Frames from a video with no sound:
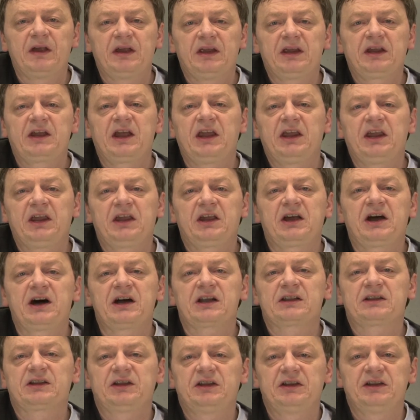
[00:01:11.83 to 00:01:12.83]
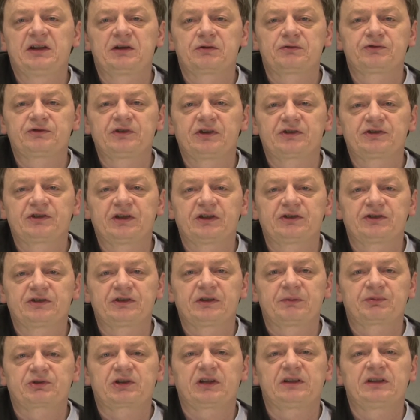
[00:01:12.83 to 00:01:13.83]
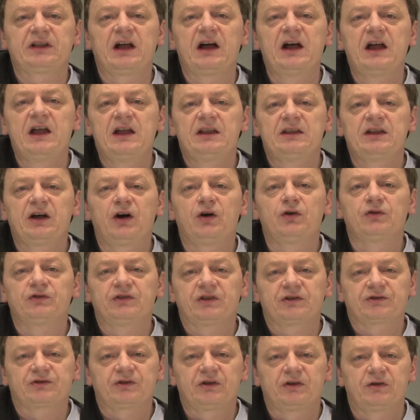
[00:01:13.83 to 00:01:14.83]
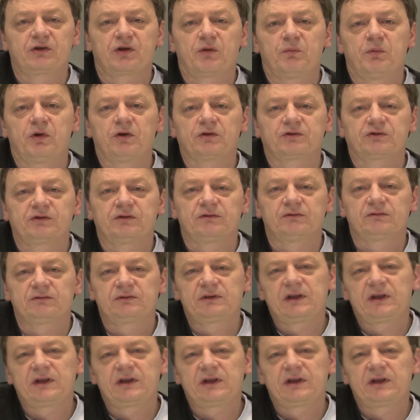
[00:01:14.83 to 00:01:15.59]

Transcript: I, i kartki na różne rzeczy, na przykład na, na odzież roboczą.